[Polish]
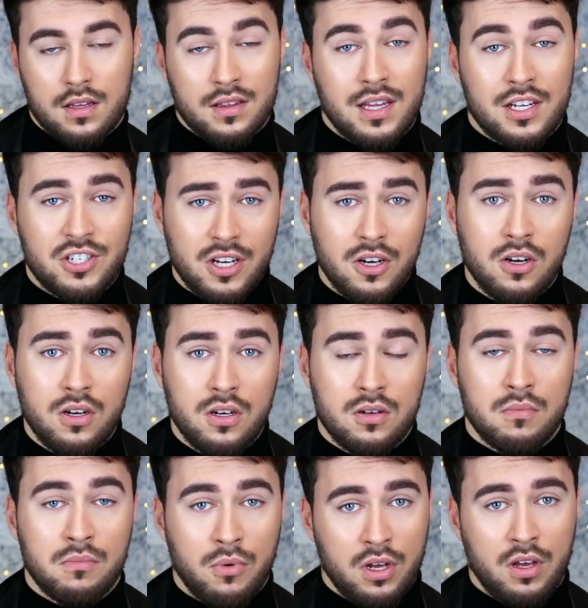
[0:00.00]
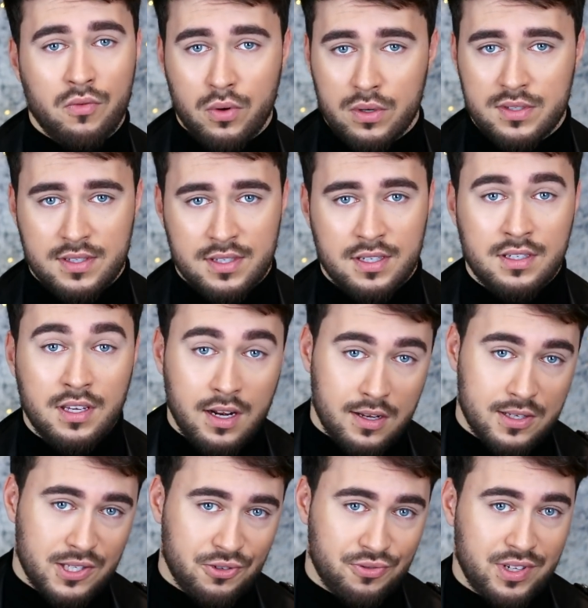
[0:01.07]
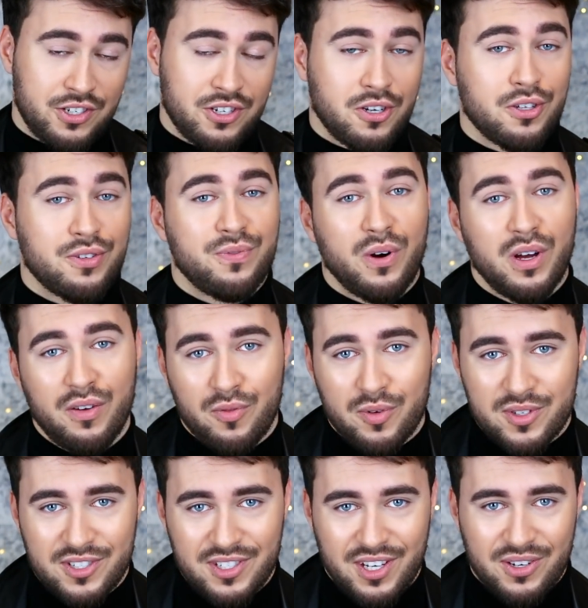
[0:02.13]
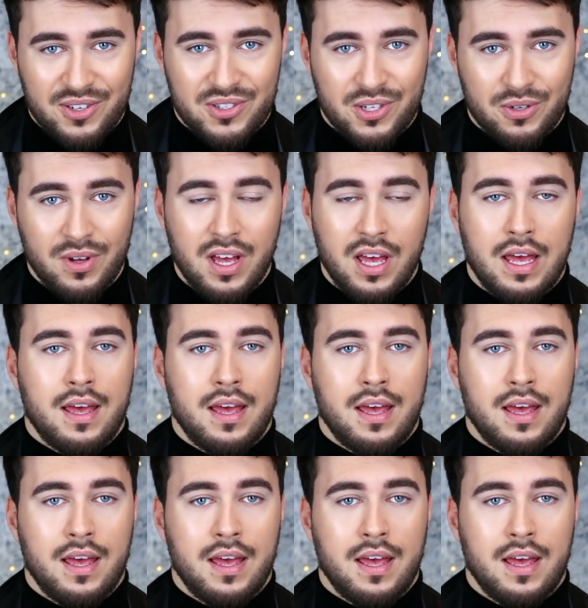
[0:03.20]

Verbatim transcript: Dlaczego moje włosy nie rosną? Dlaczego twoje włosy nie rosną?